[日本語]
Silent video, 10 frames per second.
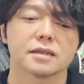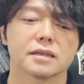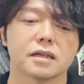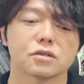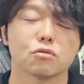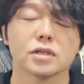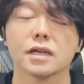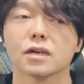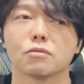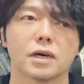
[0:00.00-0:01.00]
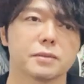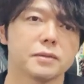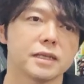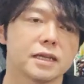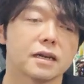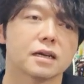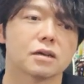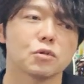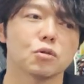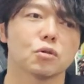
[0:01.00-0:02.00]
ただそういった中をまあ耳に入れなが
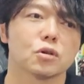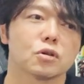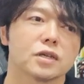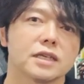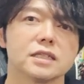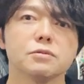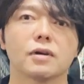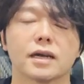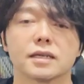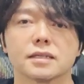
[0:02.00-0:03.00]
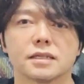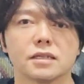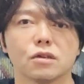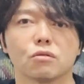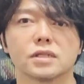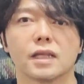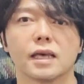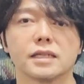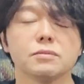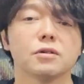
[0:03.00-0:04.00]
らも、一部は信用して、
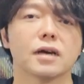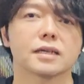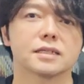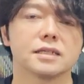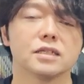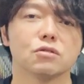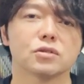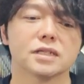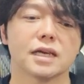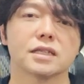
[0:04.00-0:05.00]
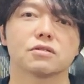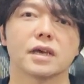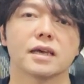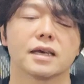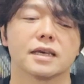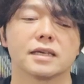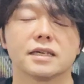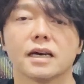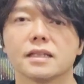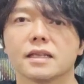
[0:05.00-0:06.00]
一部は信用しないっていうね、
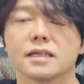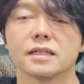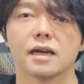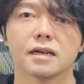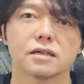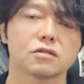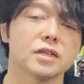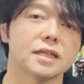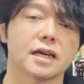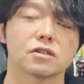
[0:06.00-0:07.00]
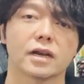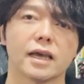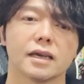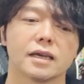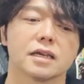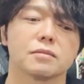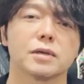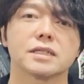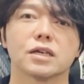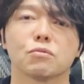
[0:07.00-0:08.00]
批判的な、クリティカルなね、
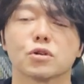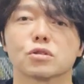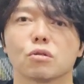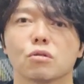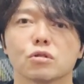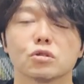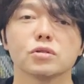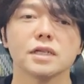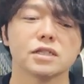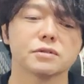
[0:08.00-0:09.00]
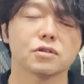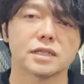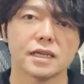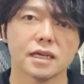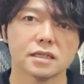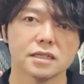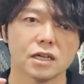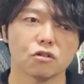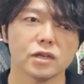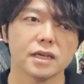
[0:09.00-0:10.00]
目線を持つと。そして自分の戦略
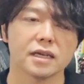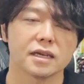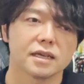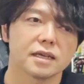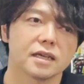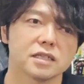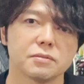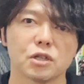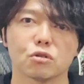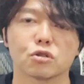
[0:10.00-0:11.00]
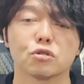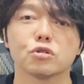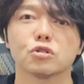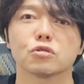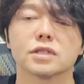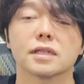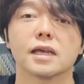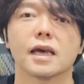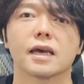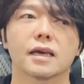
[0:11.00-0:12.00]
シナリオにすべてを吸収し
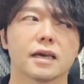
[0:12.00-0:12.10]
て、